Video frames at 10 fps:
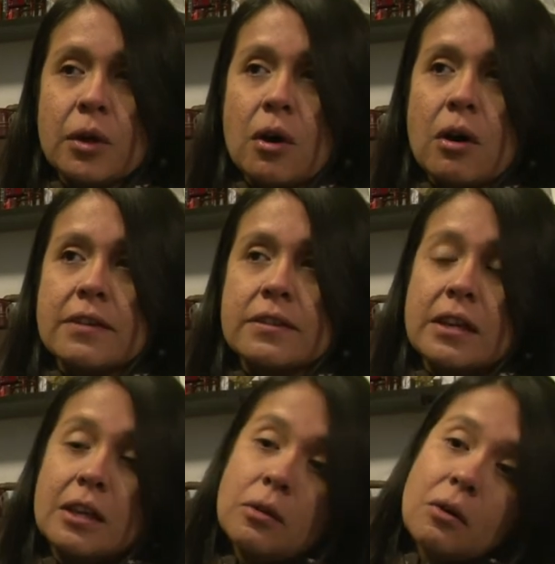¿no? Ahora
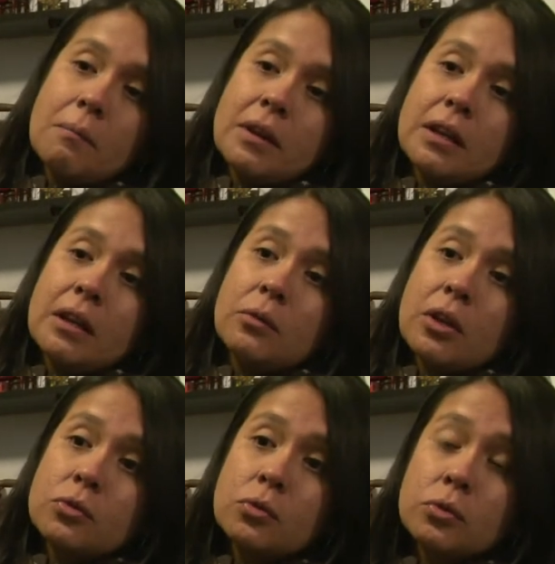está yendo a competir a
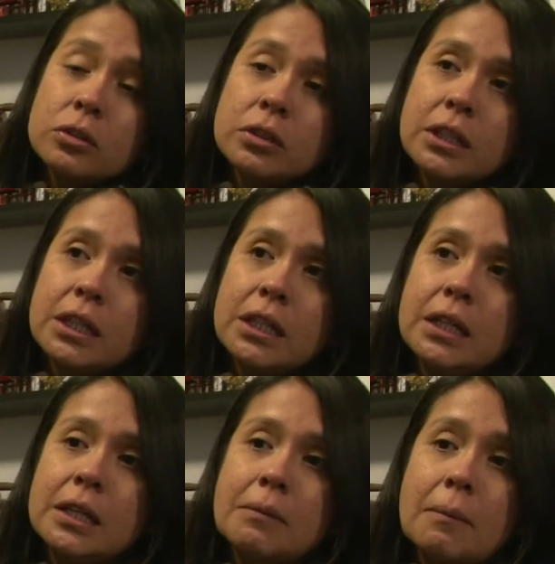UNASUR
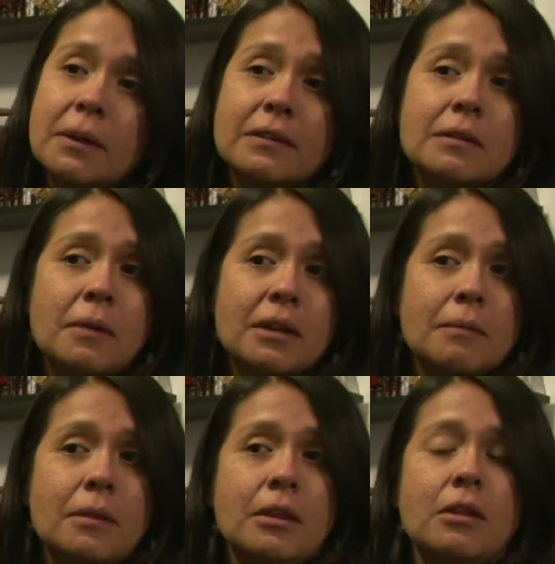y va a participar
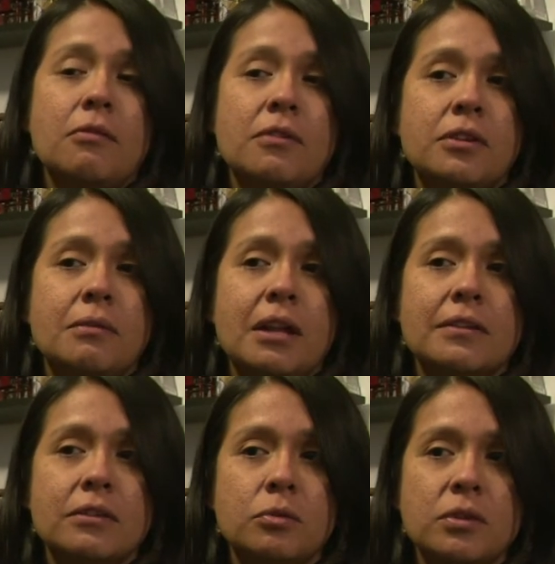también de dos
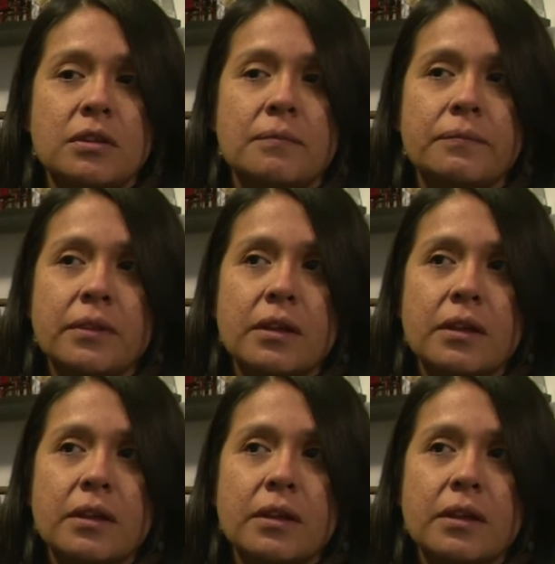festivales en Suiza.